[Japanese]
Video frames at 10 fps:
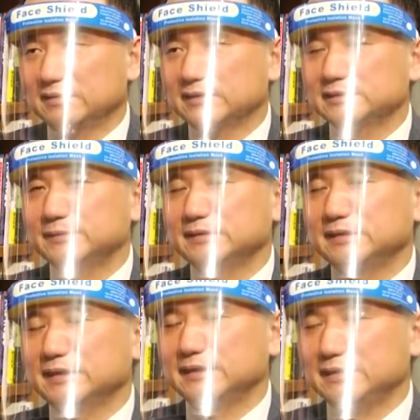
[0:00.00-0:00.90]
夏場
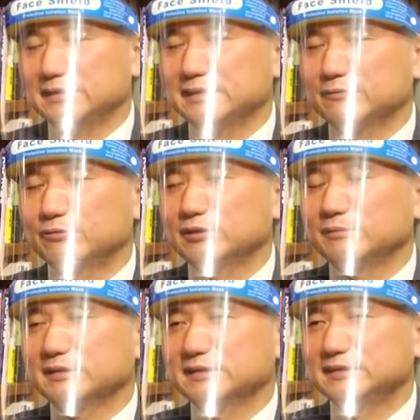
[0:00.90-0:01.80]
にだいにはが起こ
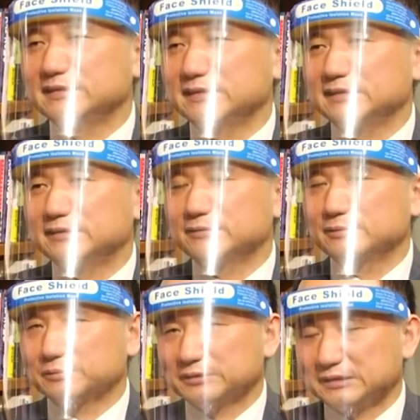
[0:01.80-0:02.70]
りまして自然に収
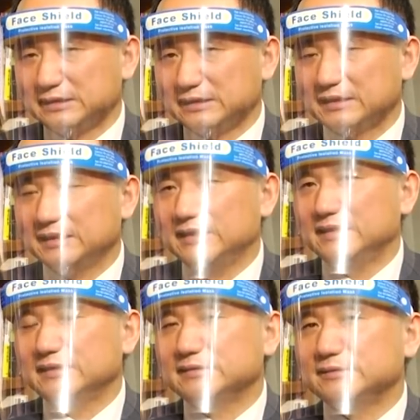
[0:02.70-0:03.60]
束して、はいう
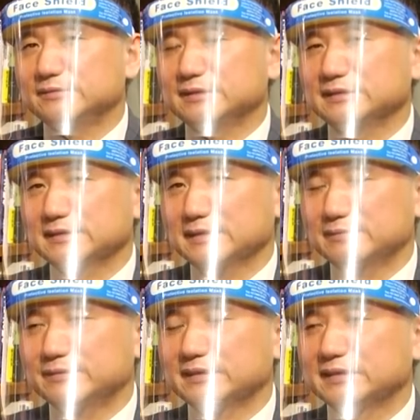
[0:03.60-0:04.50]
ん、じゅうがつか
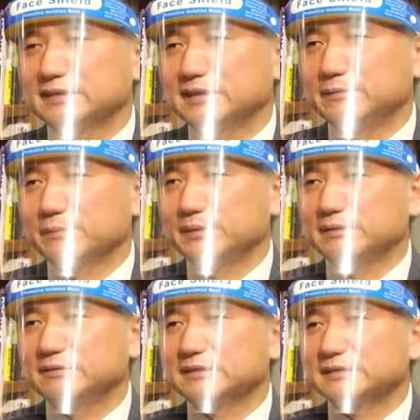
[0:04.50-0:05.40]
ら増えてきて今
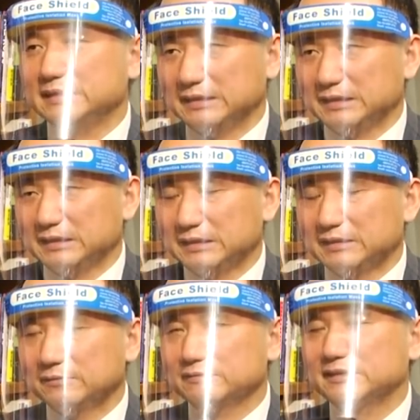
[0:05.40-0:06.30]
ピークですね、うん、
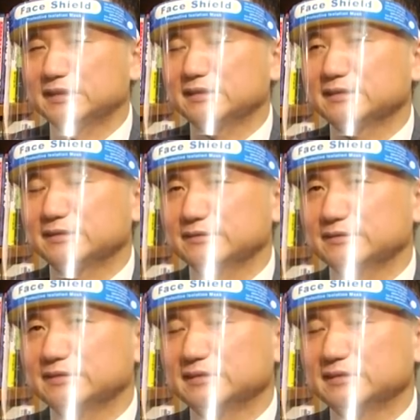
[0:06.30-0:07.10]
特に北半球